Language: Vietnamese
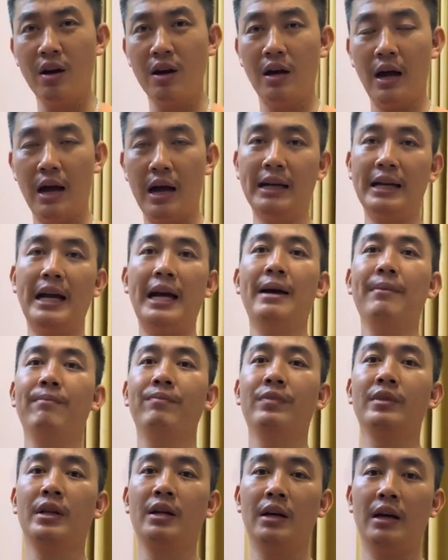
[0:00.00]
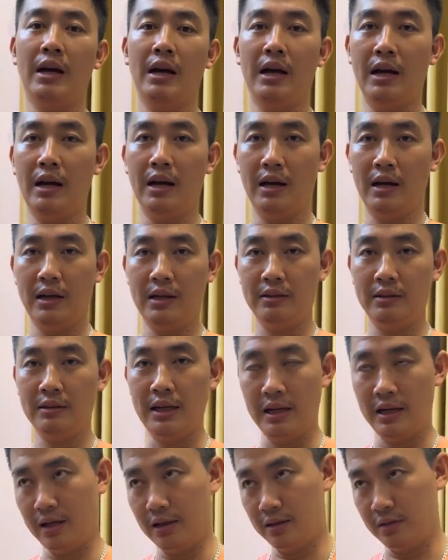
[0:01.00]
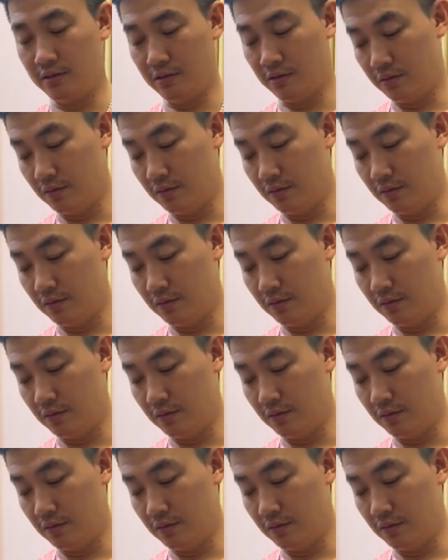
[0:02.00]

à, anh em à, để ừ,